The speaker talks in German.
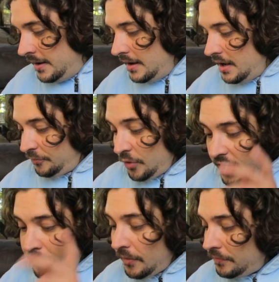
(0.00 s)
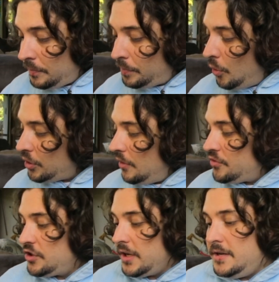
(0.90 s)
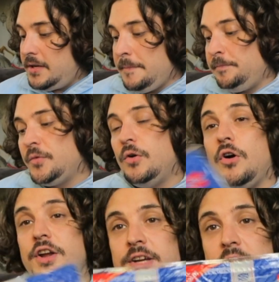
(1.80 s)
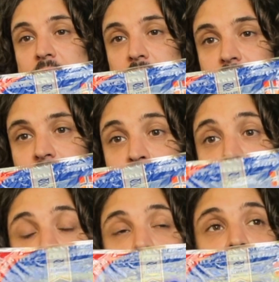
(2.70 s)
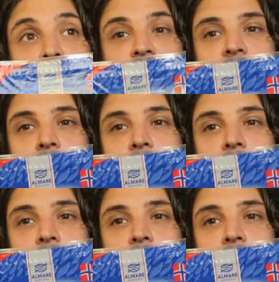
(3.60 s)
Äh, für die Brotaufstrich, Räucherlachs. 4,99